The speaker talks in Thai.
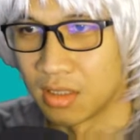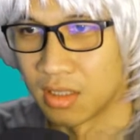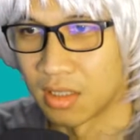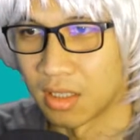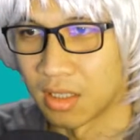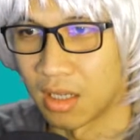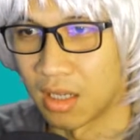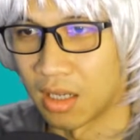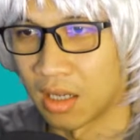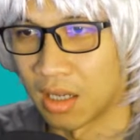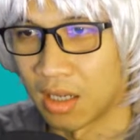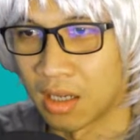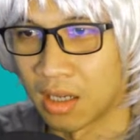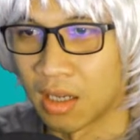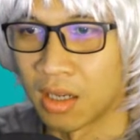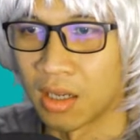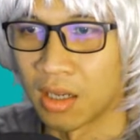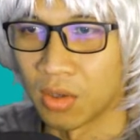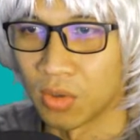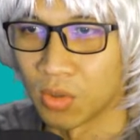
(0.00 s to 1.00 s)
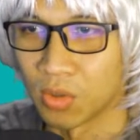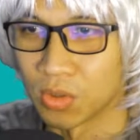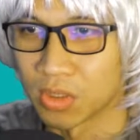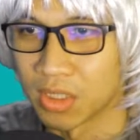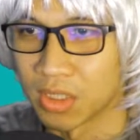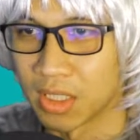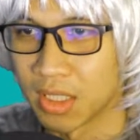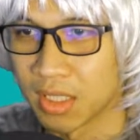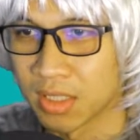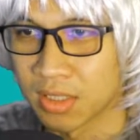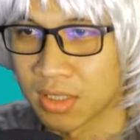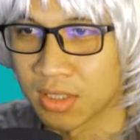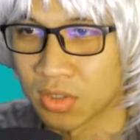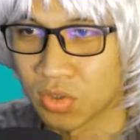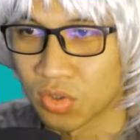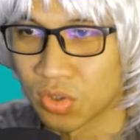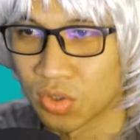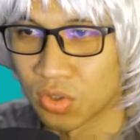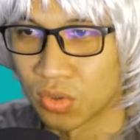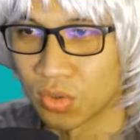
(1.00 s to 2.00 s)
อ่าโอเคส
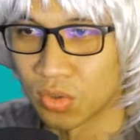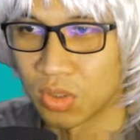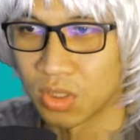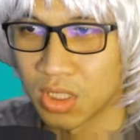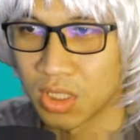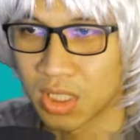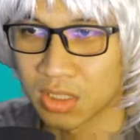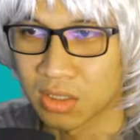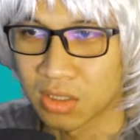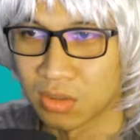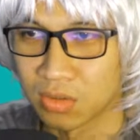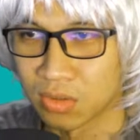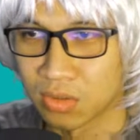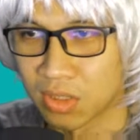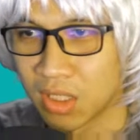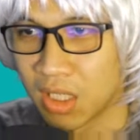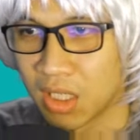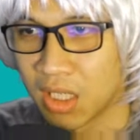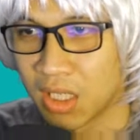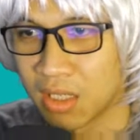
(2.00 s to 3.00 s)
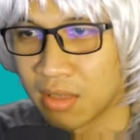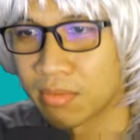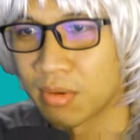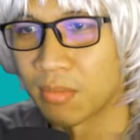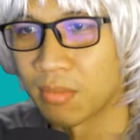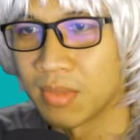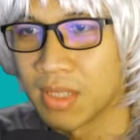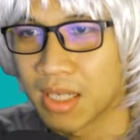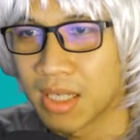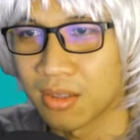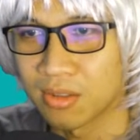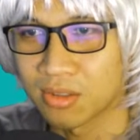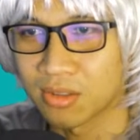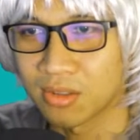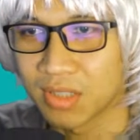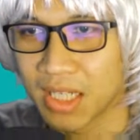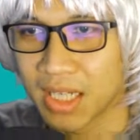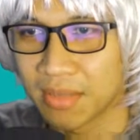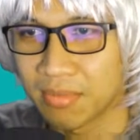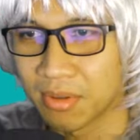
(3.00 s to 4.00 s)
ตูเลือกตรงนี้ผมเลือกลงตร
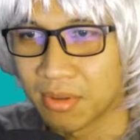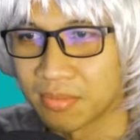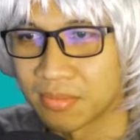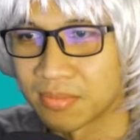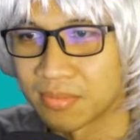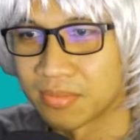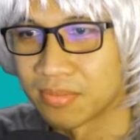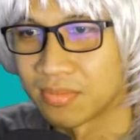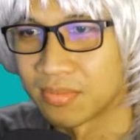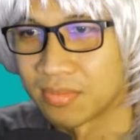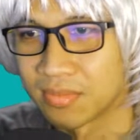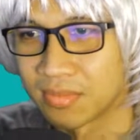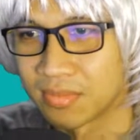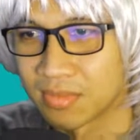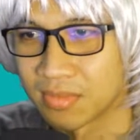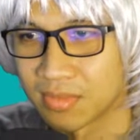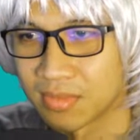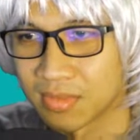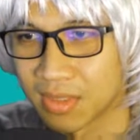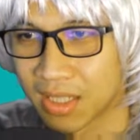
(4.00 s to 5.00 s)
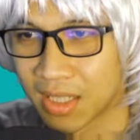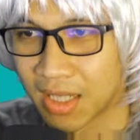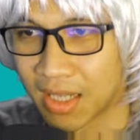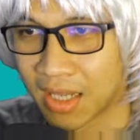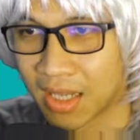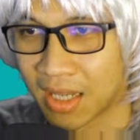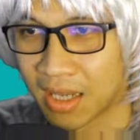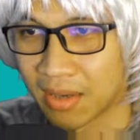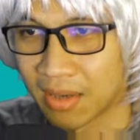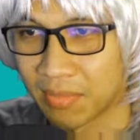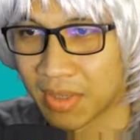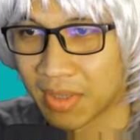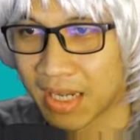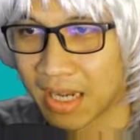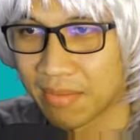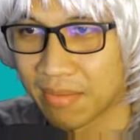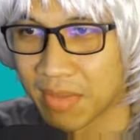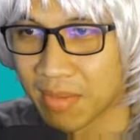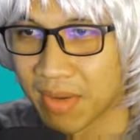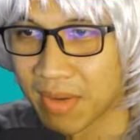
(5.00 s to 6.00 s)
งนี้ครับผมเป็นกา
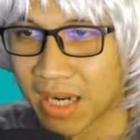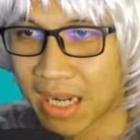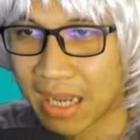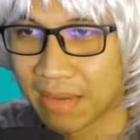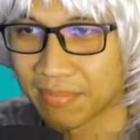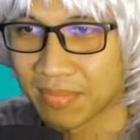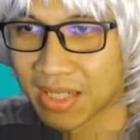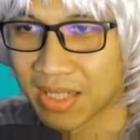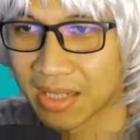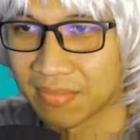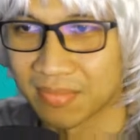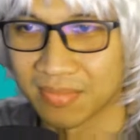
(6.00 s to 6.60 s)
รบีบบังคับนะครับ